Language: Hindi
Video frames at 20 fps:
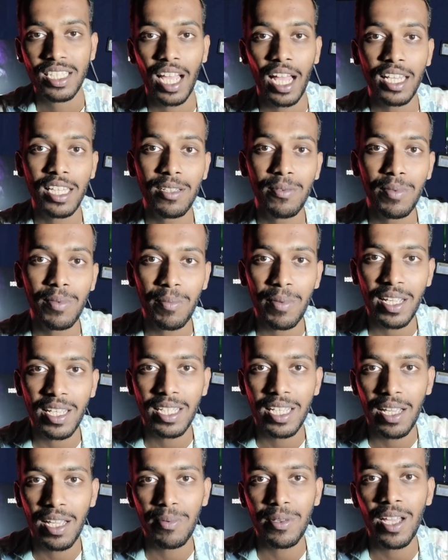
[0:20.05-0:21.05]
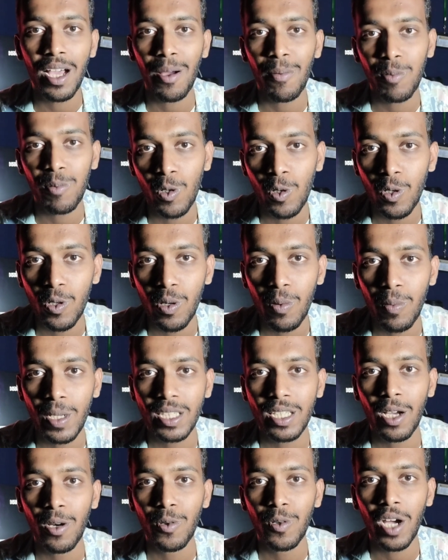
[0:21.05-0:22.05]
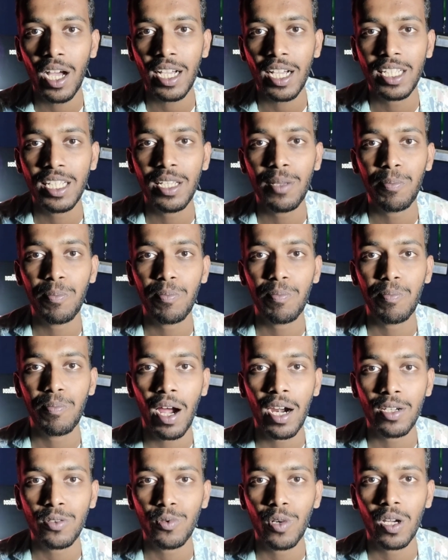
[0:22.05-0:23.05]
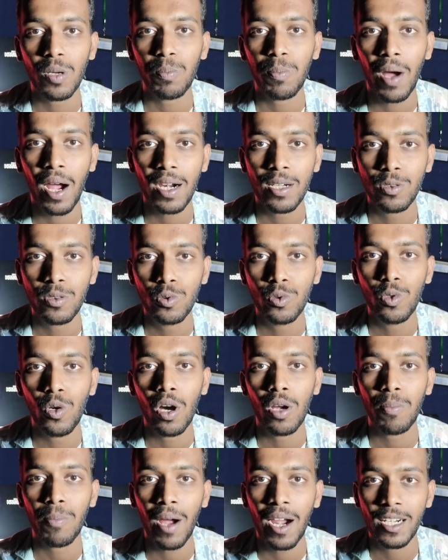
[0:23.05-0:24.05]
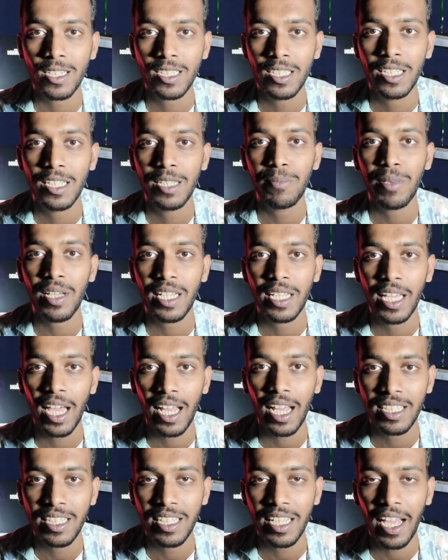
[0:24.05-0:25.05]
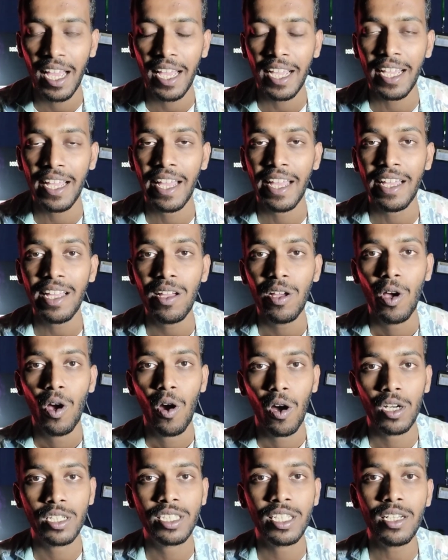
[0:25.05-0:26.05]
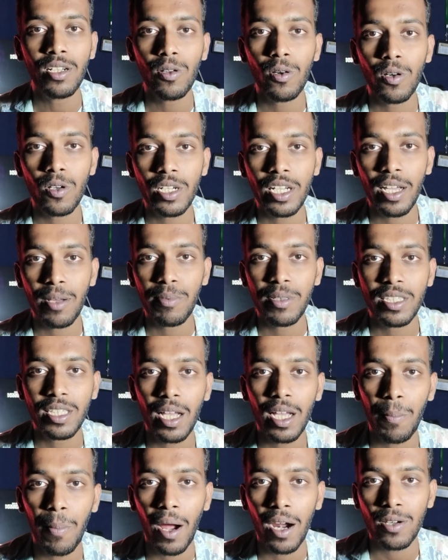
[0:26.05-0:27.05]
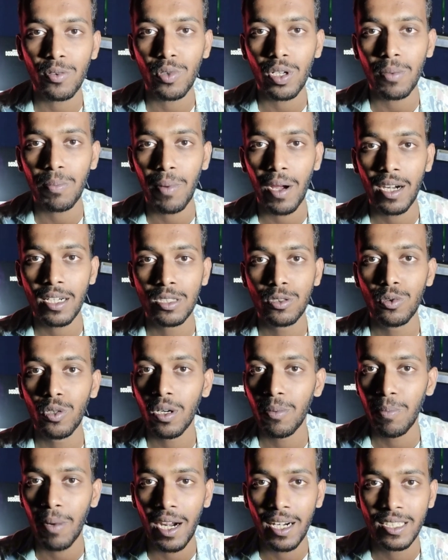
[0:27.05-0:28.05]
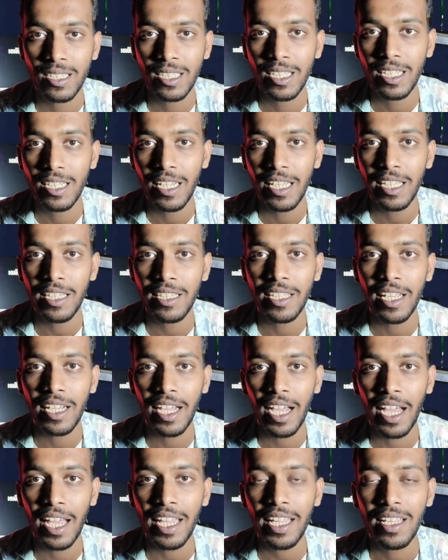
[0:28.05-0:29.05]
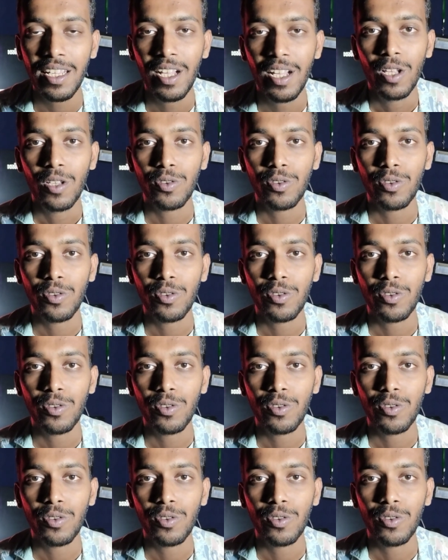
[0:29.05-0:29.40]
साथ ही में मैं ये भी आप लोगों को बताऊँगा कि पार्ट वन पार्ट टू और पार्ट थ्री में क्या दिखाया गया है और जिन लोगों ने अभी तक पार्ट वन पार्ट टू और पार्ट थ्री नहीं देखा है